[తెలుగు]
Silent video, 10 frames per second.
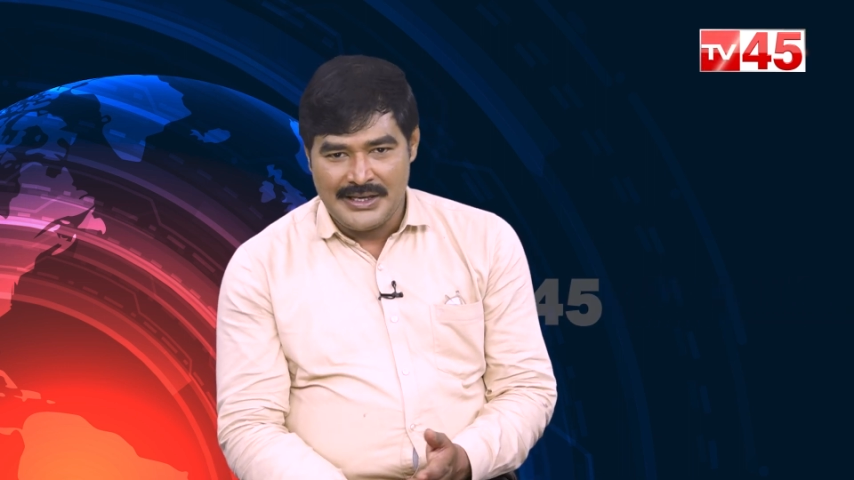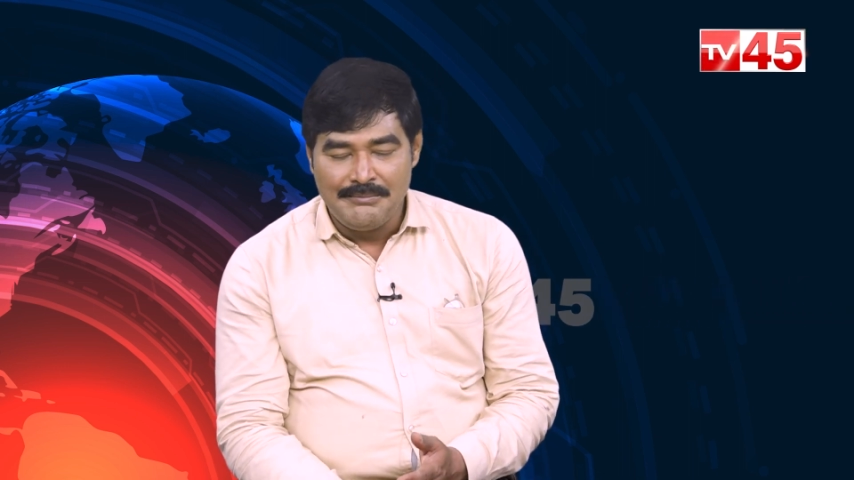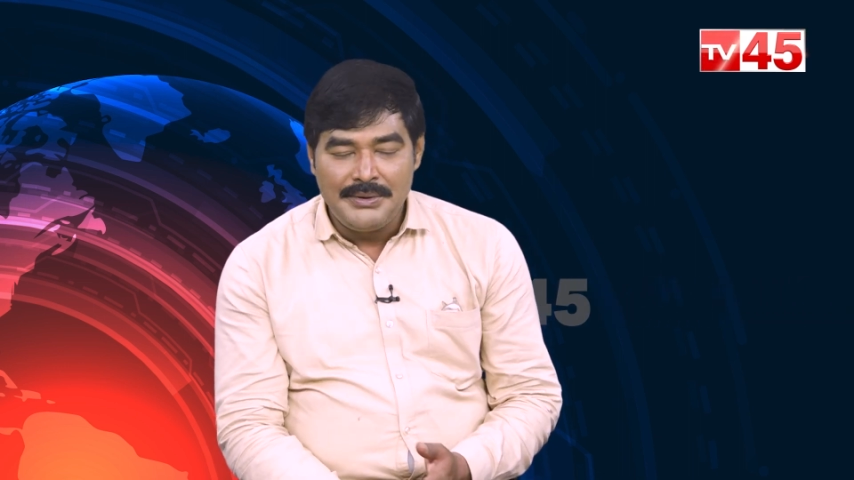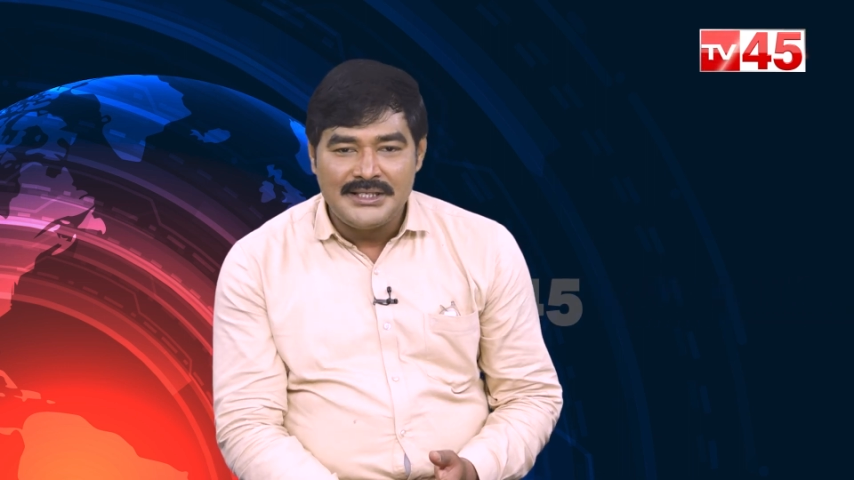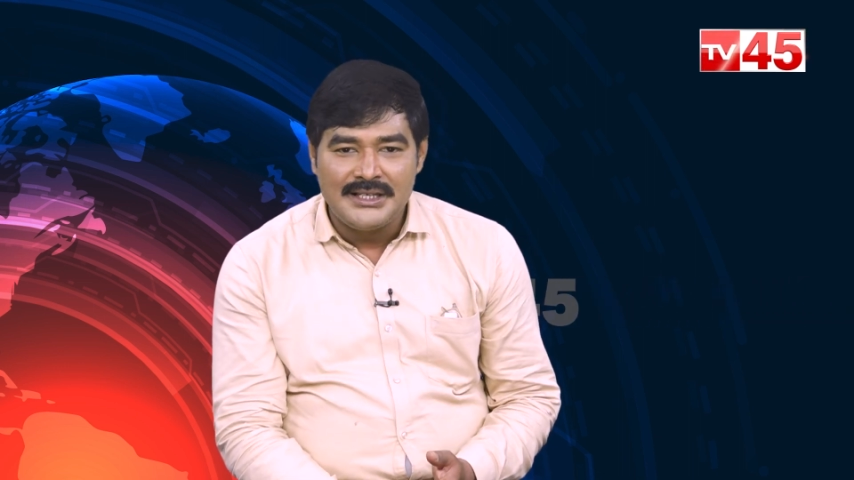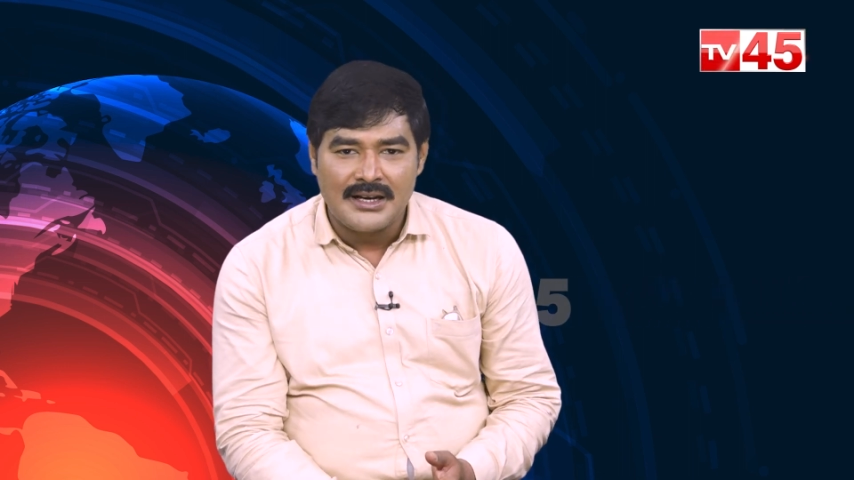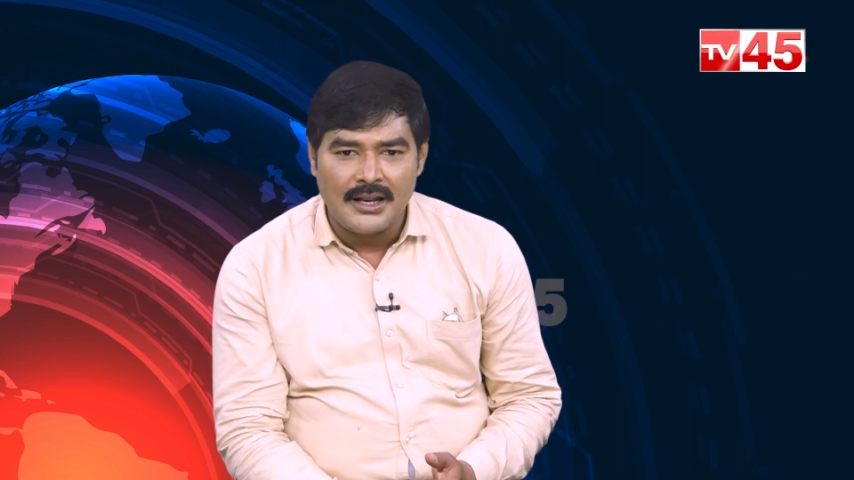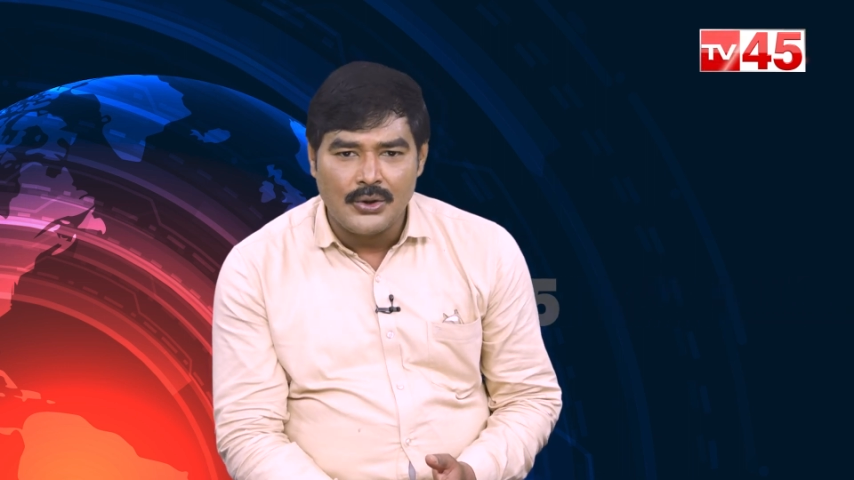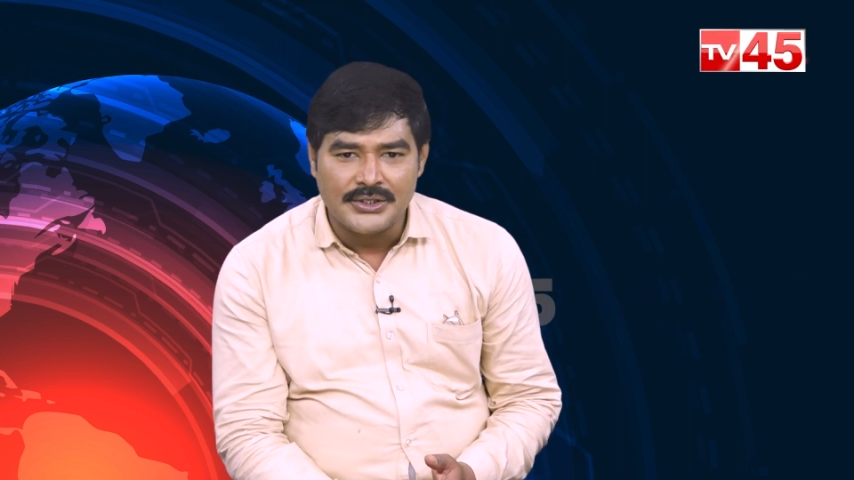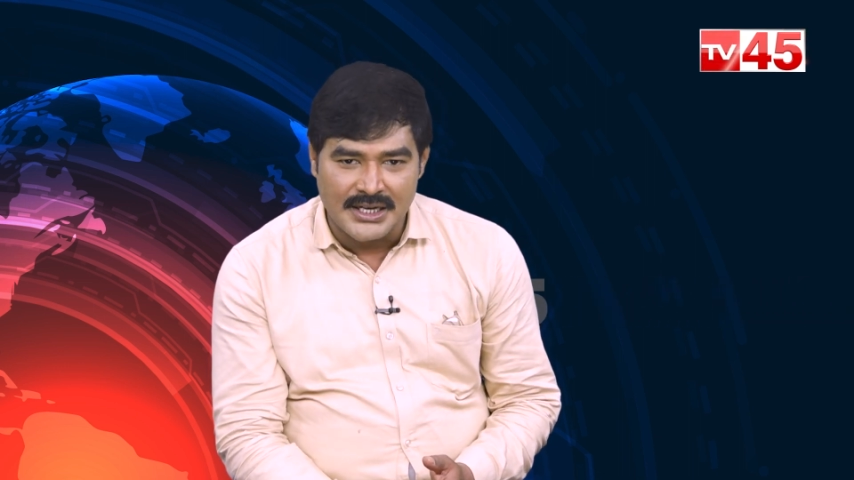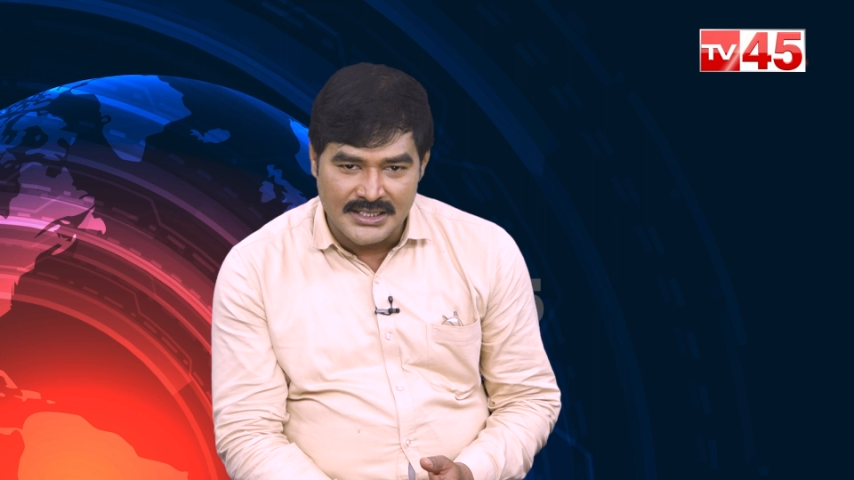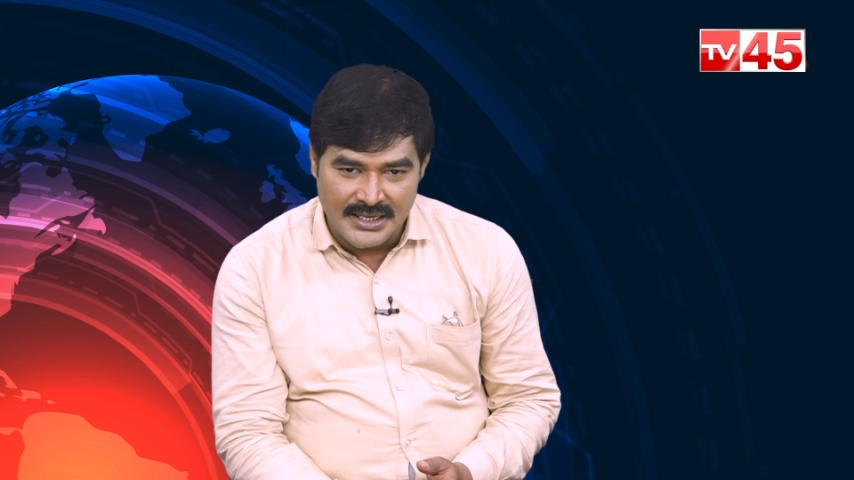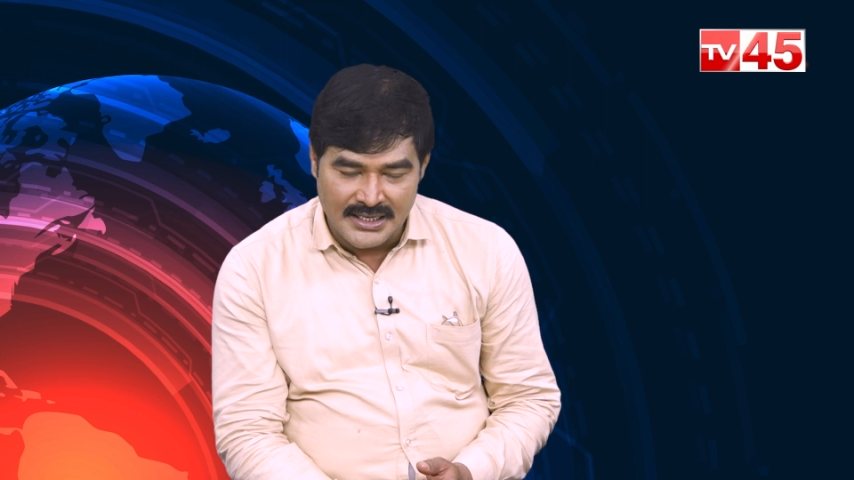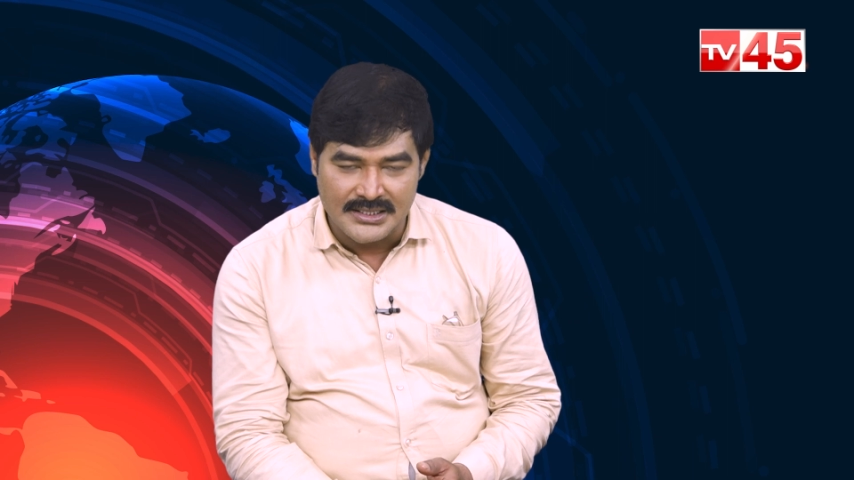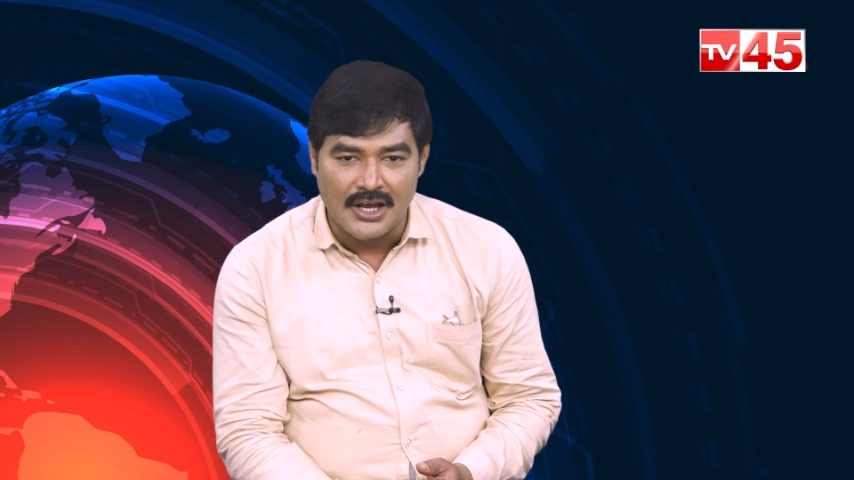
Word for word: ఎంపీ సీట్లలో జనసేనకు